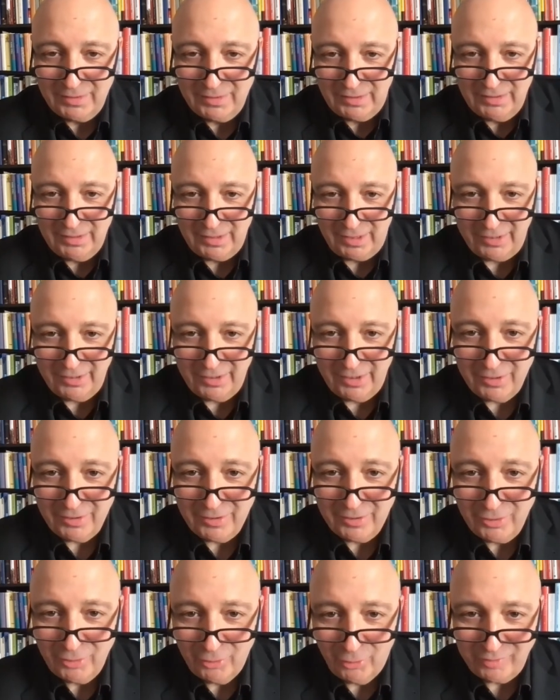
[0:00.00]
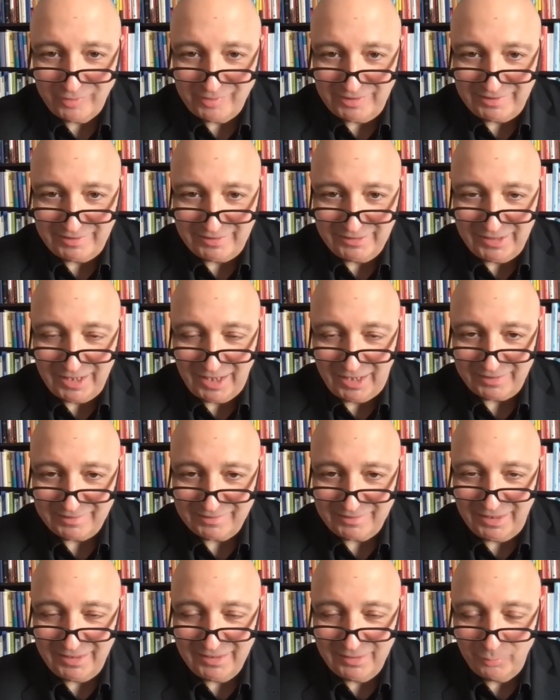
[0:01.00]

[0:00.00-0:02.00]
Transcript: in einer häuslichen Quarantäne